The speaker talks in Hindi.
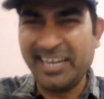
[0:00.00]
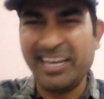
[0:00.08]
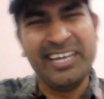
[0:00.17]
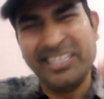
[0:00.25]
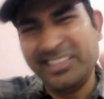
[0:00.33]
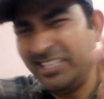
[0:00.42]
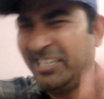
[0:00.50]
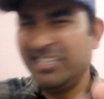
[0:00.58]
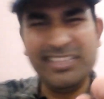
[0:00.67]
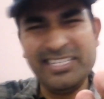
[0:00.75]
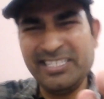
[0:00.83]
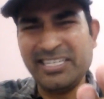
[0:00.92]
है
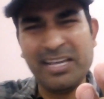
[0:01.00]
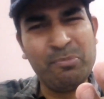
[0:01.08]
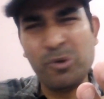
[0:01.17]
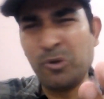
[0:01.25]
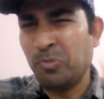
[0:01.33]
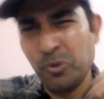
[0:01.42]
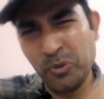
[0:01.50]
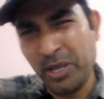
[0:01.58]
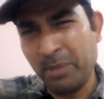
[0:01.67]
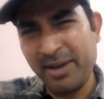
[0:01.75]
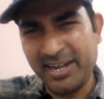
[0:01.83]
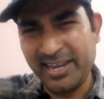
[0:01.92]
तीन दिन से हम लोग भूखे
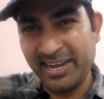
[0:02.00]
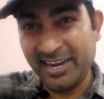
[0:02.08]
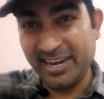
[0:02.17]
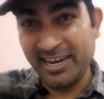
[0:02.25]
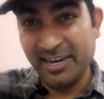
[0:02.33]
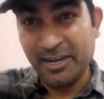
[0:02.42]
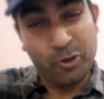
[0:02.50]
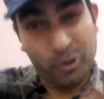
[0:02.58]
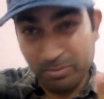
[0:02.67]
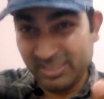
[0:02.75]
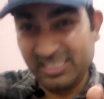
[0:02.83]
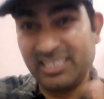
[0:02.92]
बैठे oh, हैं कोई
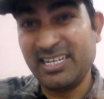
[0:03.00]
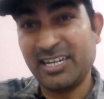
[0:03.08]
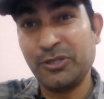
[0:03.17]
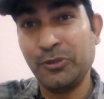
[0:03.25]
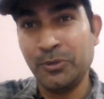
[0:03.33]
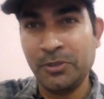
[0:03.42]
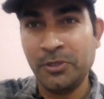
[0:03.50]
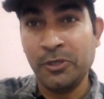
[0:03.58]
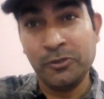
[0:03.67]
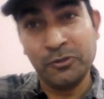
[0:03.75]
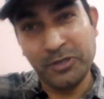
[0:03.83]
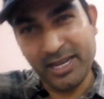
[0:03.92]
मदद कर दो
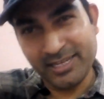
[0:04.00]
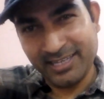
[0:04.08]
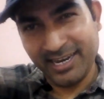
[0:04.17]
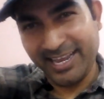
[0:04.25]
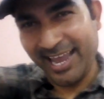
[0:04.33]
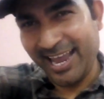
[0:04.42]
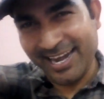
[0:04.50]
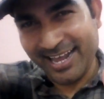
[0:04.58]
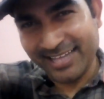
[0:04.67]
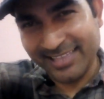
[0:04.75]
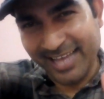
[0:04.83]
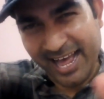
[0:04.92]
तो ऐसा कहना
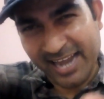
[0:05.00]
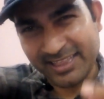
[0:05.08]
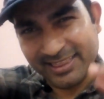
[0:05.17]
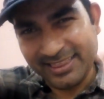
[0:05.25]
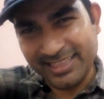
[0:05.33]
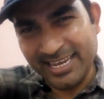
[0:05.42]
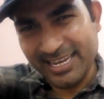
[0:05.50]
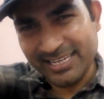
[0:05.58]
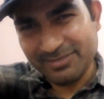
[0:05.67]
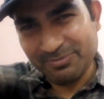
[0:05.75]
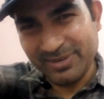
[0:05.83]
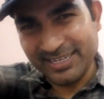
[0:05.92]
था
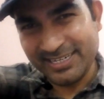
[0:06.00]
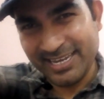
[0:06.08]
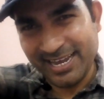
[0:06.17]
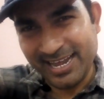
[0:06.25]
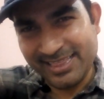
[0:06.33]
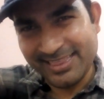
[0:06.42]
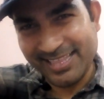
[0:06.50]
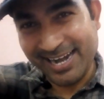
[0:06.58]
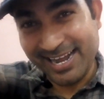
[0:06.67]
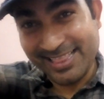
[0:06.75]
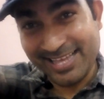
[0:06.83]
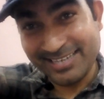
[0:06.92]
तीस मिनट के अंदर
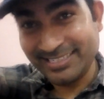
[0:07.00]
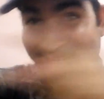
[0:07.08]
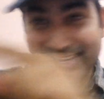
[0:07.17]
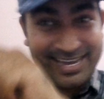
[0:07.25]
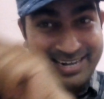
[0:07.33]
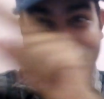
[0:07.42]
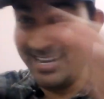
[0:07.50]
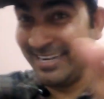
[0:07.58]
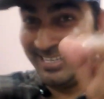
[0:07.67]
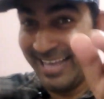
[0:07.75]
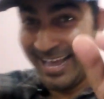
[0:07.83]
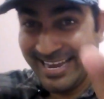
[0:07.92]
अंदर सरकारी
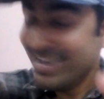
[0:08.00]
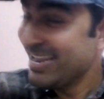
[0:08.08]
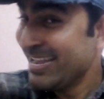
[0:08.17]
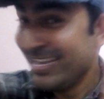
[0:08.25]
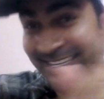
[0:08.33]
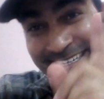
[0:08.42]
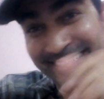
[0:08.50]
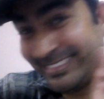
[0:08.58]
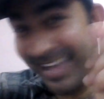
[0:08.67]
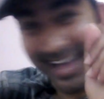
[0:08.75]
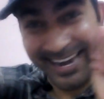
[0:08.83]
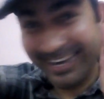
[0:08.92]
गाड़ी आई ये
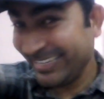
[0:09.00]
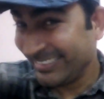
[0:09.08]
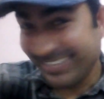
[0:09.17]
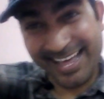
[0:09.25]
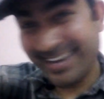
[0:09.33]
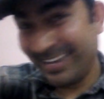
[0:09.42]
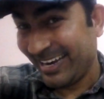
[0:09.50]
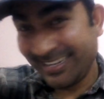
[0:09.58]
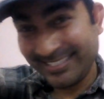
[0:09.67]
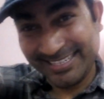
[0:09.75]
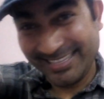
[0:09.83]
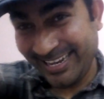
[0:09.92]
सारे के सारे
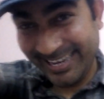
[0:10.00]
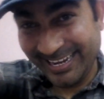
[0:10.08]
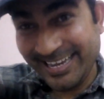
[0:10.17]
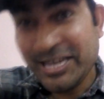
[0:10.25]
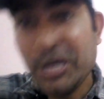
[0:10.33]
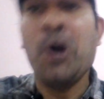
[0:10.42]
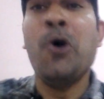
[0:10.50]
राशन देगी गई